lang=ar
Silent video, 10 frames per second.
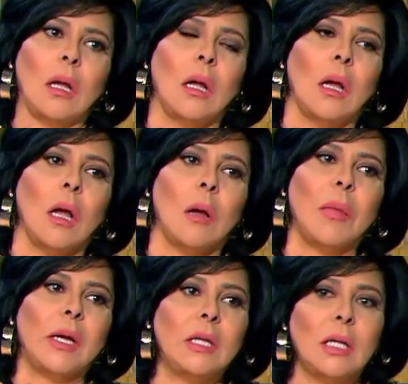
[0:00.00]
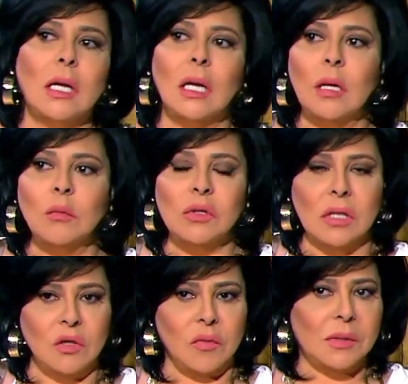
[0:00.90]
كنتش ما حاجه اما جيت لك انا
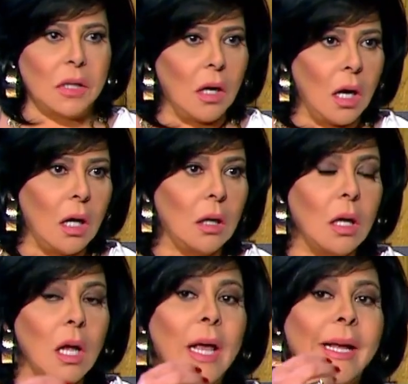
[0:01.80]
المستشفى بصراحه انا